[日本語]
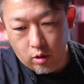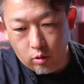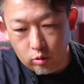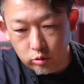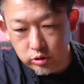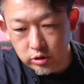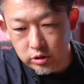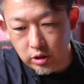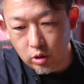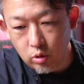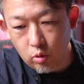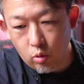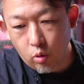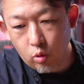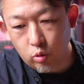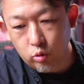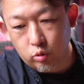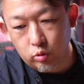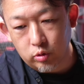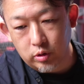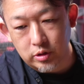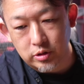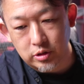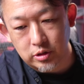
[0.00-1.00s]
こちらの方
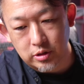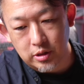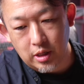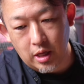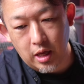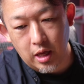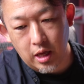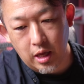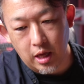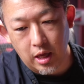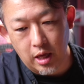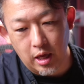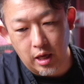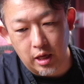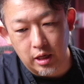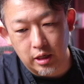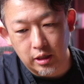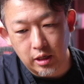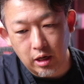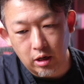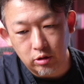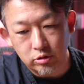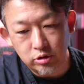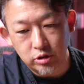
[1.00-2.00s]
とですね、比
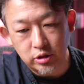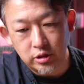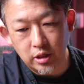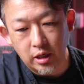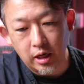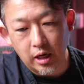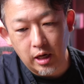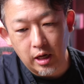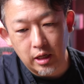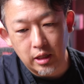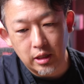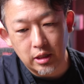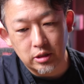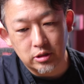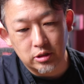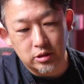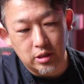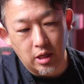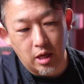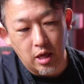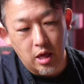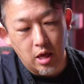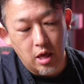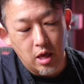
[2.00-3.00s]
較しながらです
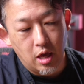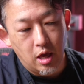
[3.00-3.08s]
ね、